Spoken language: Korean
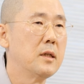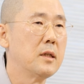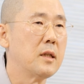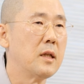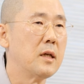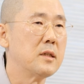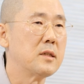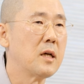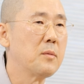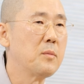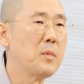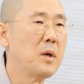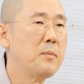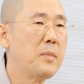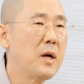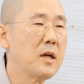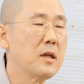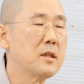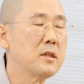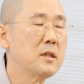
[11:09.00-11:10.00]
대상만
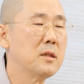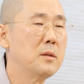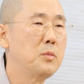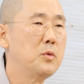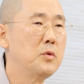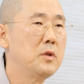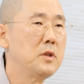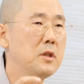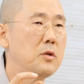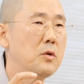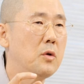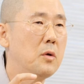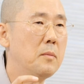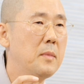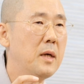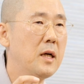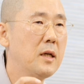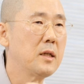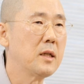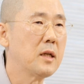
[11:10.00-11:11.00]
바뀌었을 뿐이지
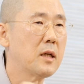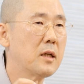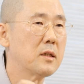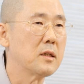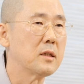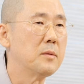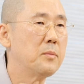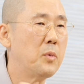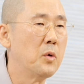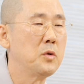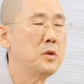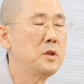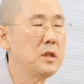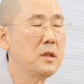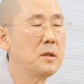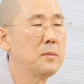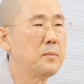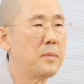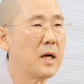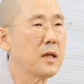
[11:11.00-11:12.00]
욕망이라는 그
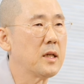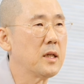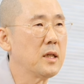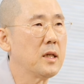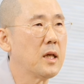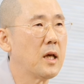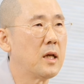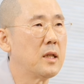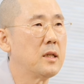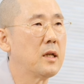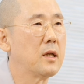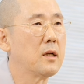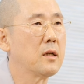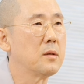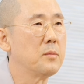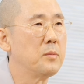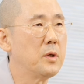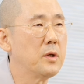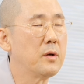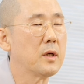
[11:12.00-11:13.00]
본질은 바뀐 게 아니라는
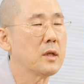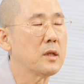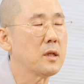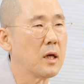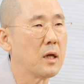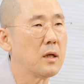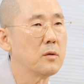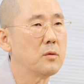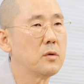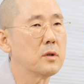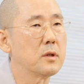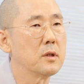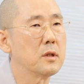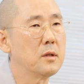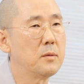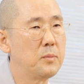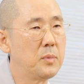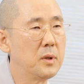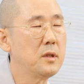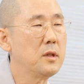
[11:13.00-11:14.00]
걸 명확히 알고
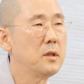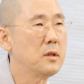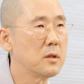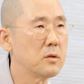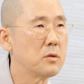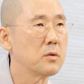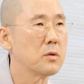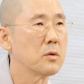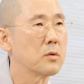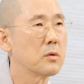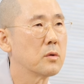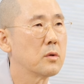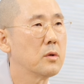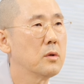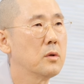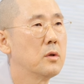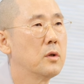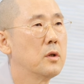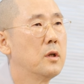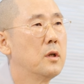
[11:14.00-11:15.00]
그걸 버리는
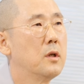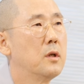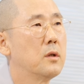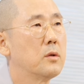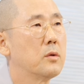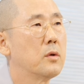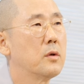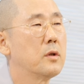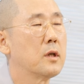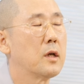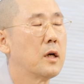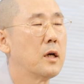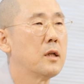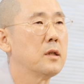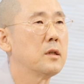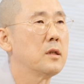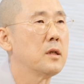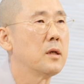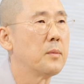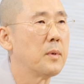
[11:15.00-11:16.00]
쪽으로
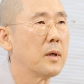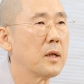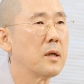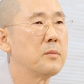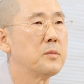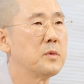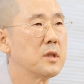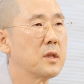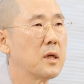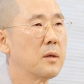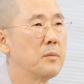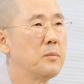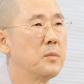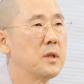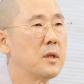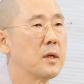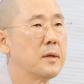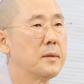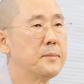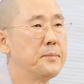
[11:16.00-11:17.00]
노력하는 게
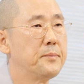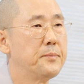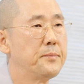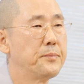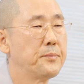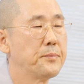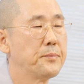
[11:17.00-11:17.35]
바람직합니다. 네.